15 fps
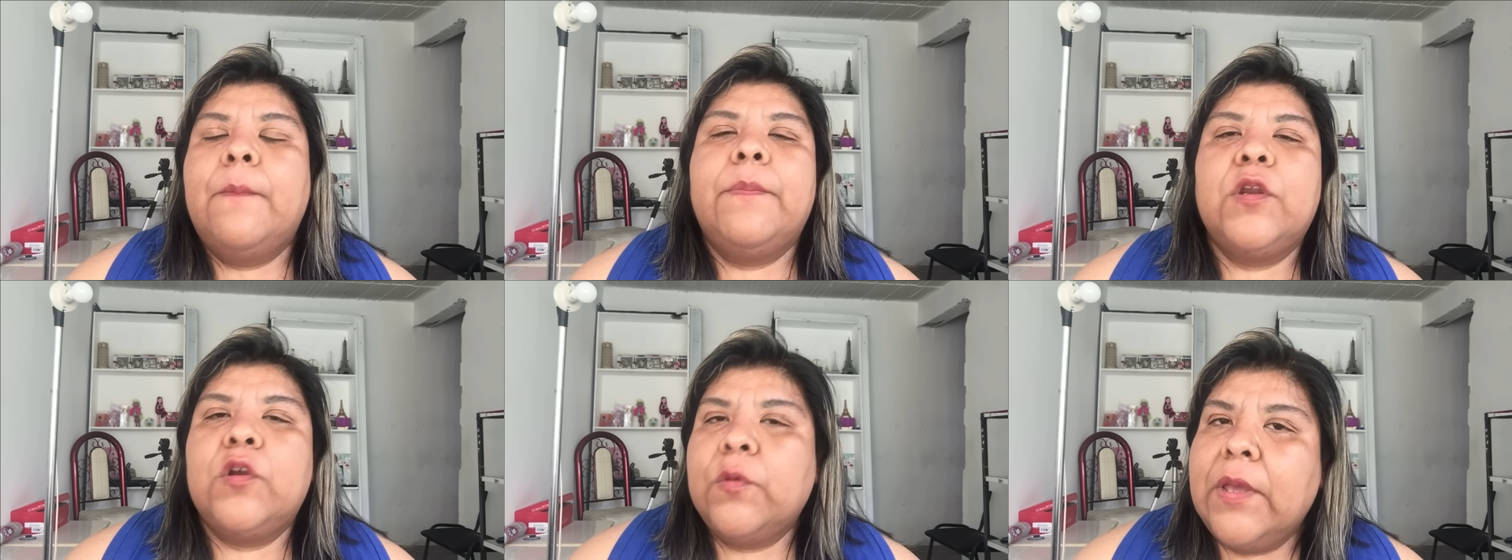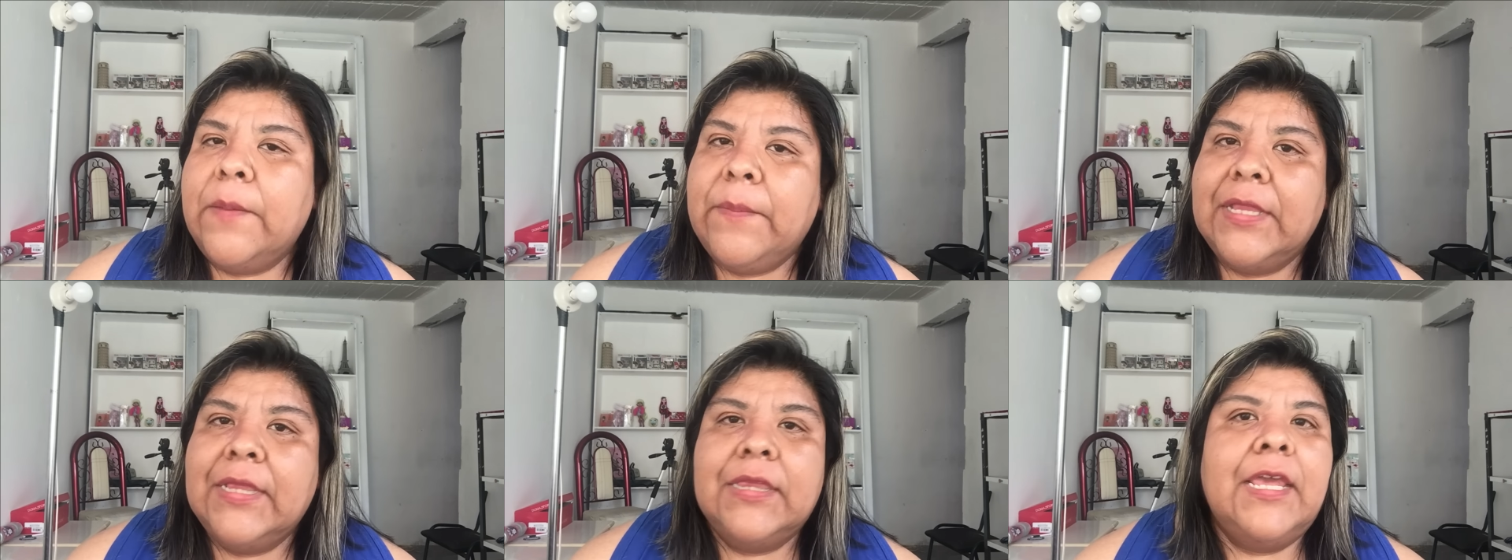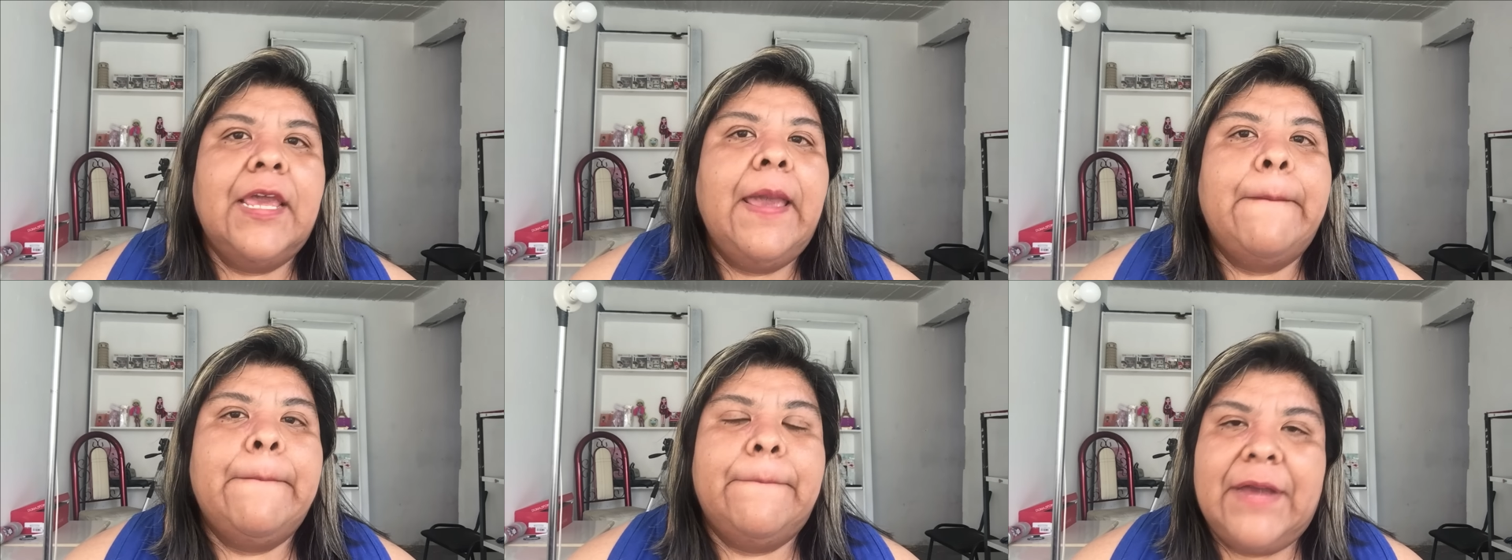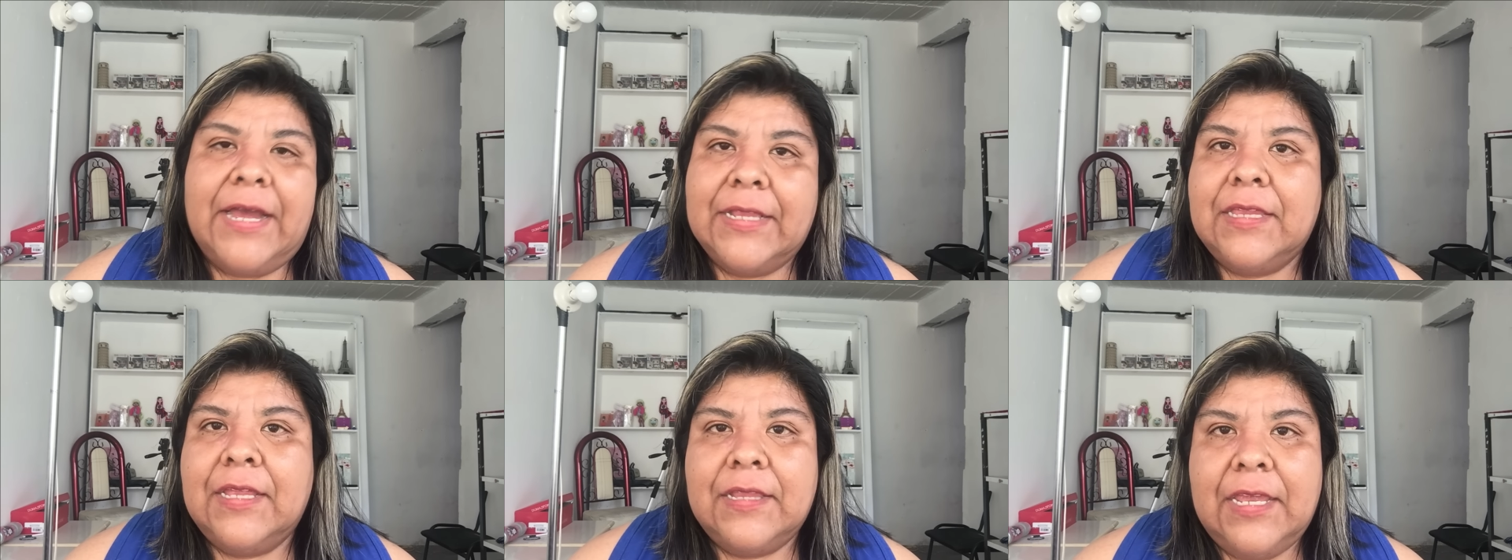pero obviamente va
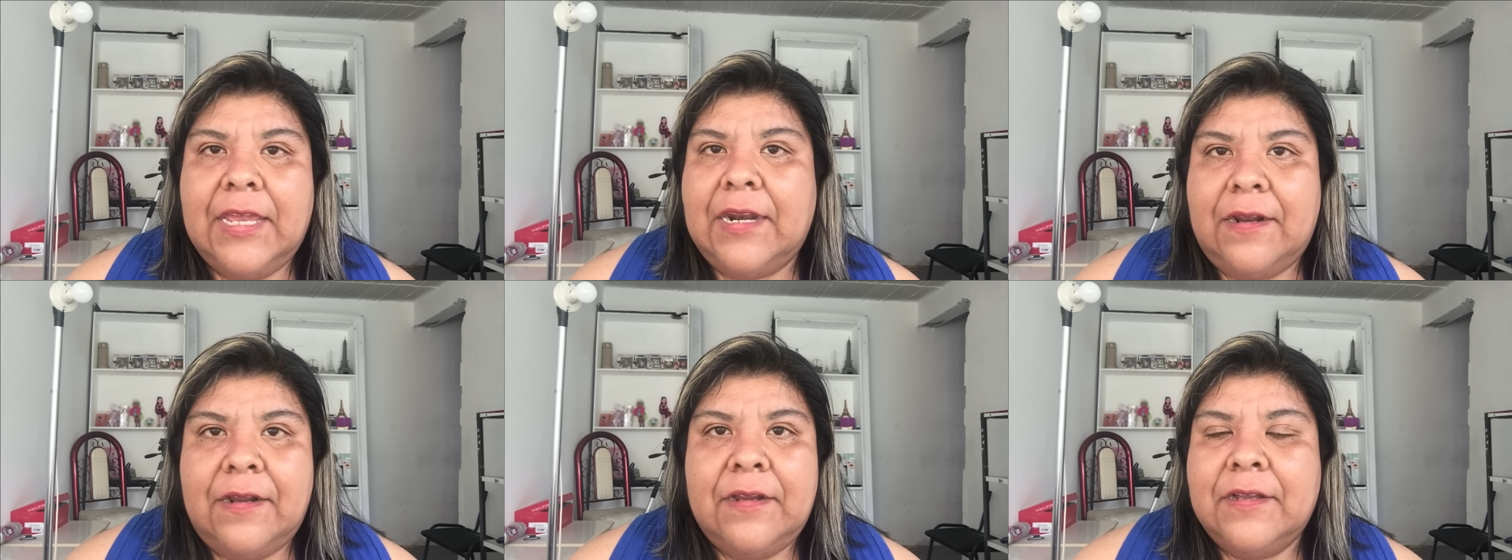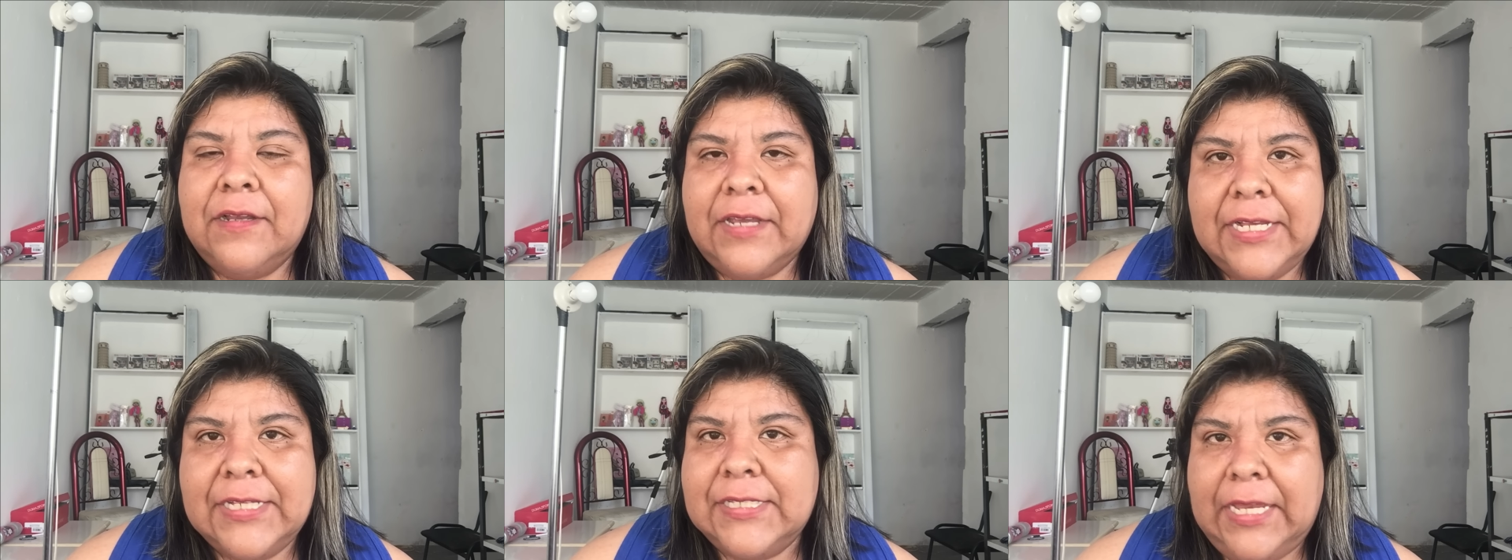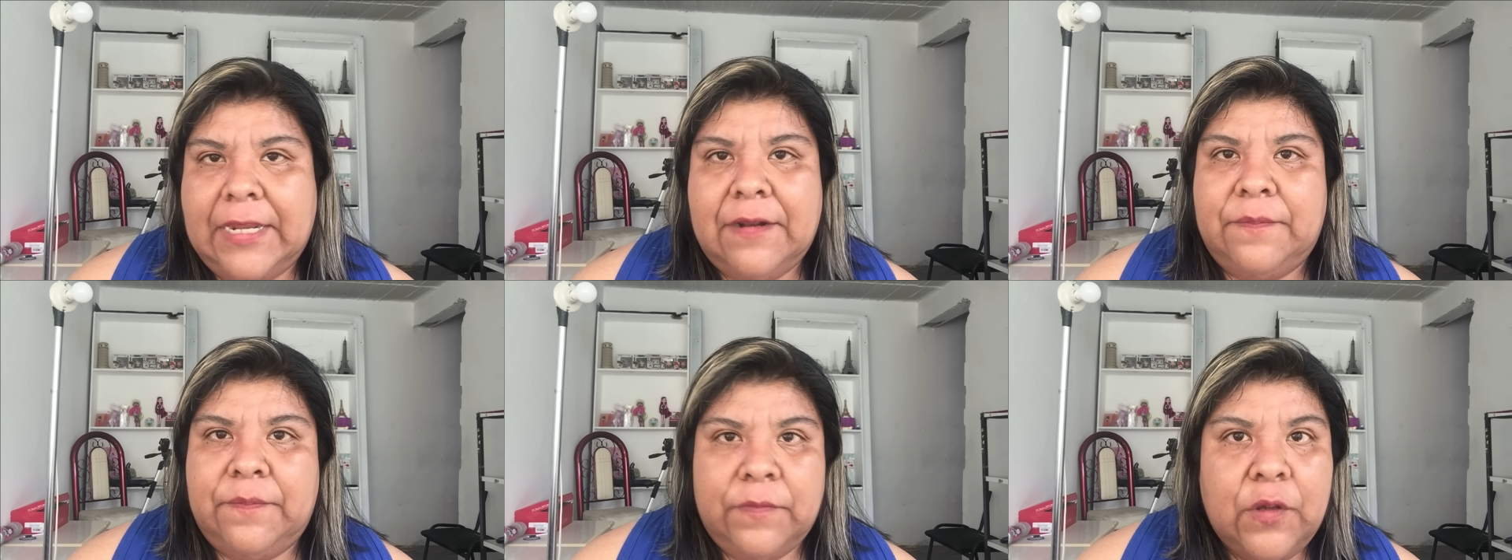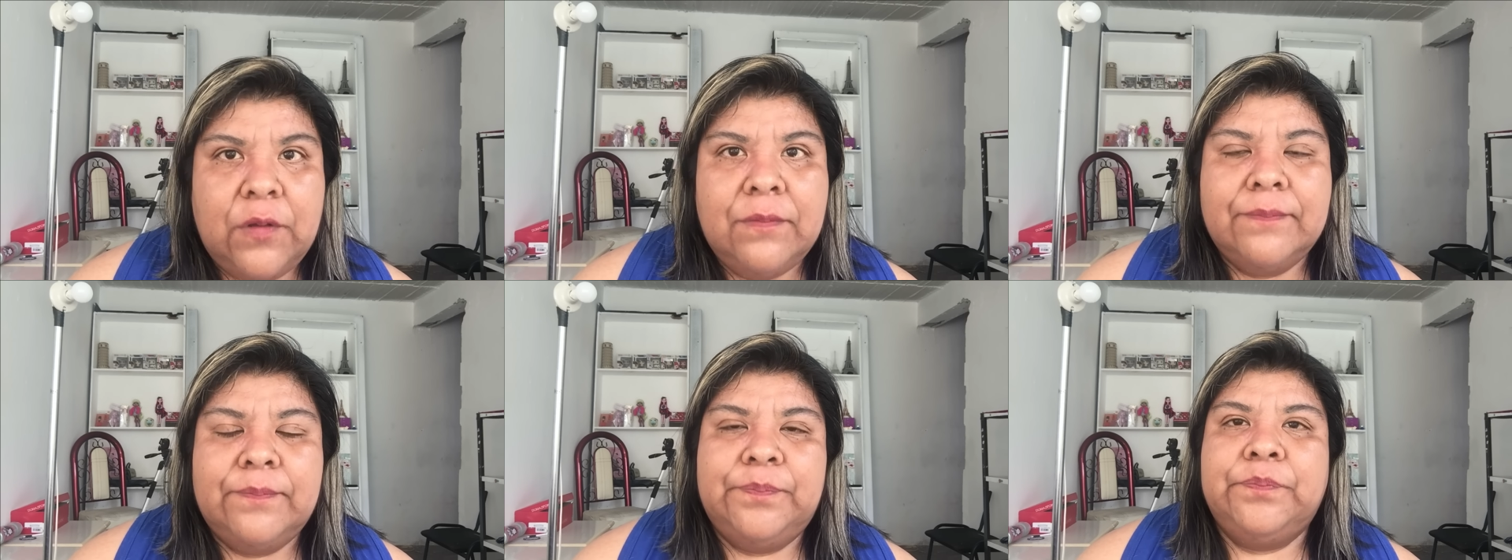a tener que sea,
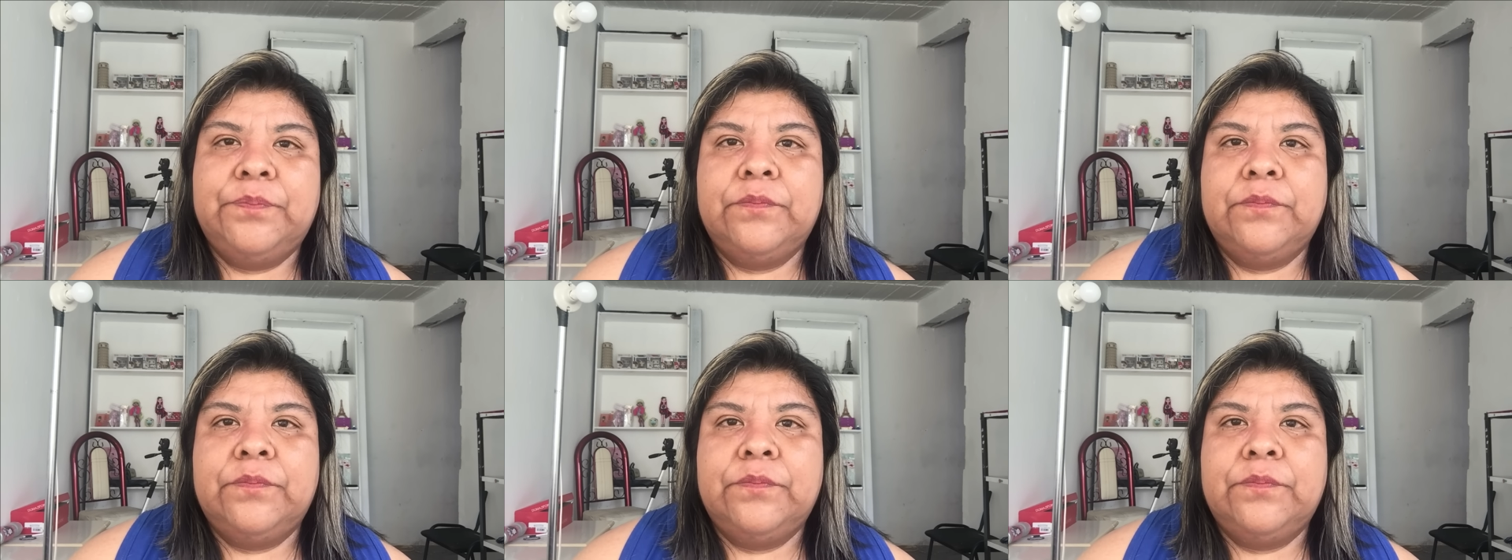¿no?